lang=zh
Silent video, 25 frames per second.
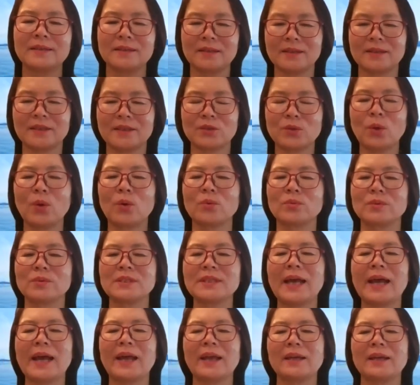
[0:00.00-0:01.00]
你的同
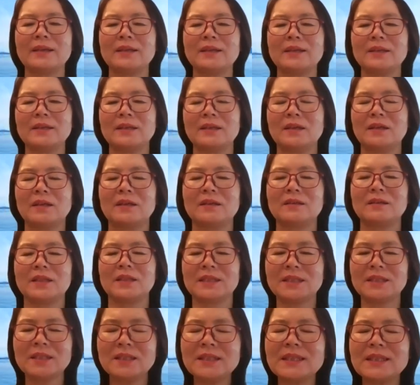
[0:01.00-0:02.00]
在，你
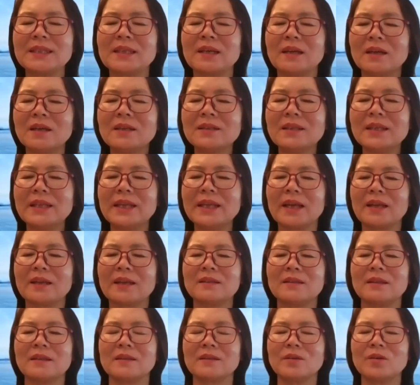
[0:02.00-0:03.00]
自己的恩典
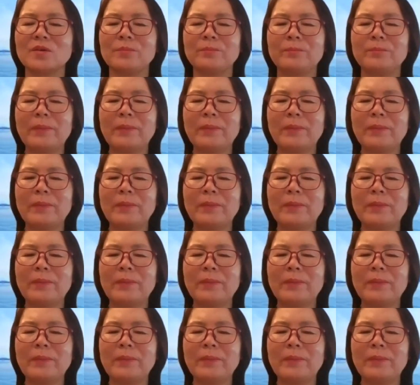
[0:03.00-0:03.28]
能够